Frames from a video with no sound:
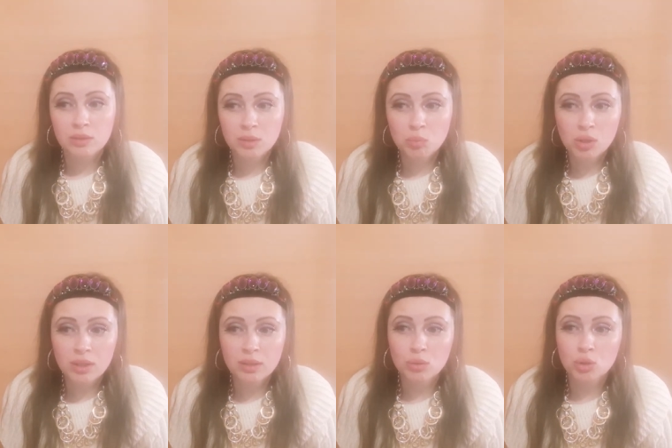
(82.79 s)
Тимур
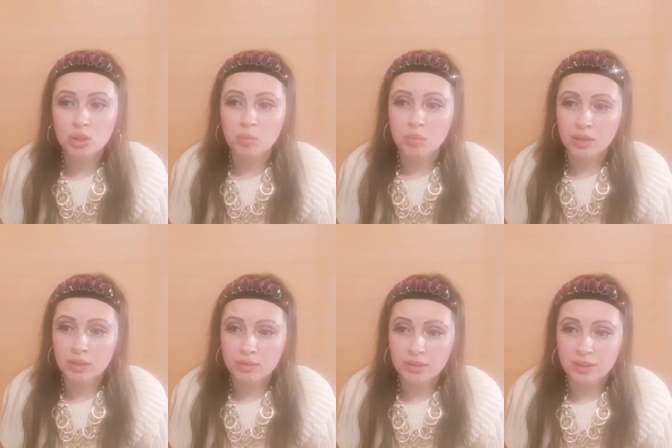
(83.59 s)
Ленг очень
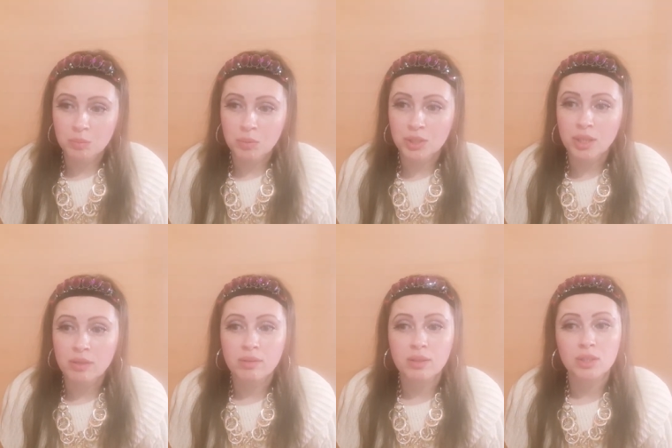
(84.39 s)
обрадовался,
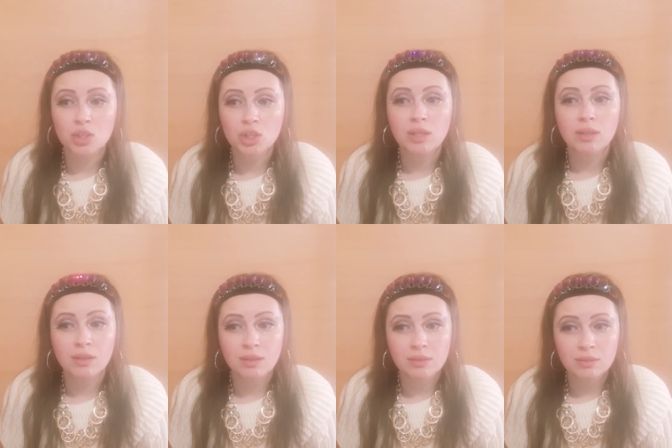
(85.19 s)
пожаловал хадже
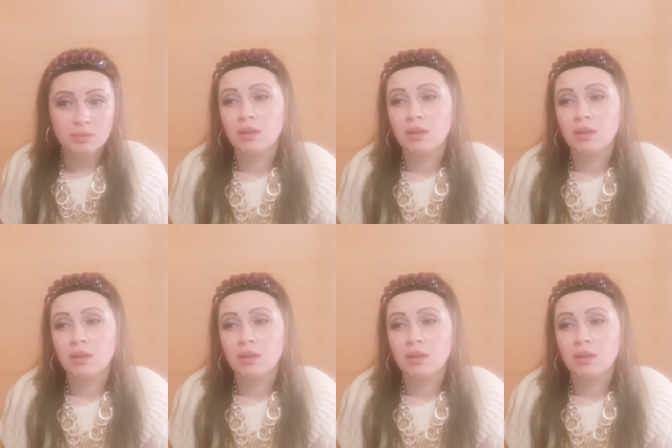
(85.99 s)
халат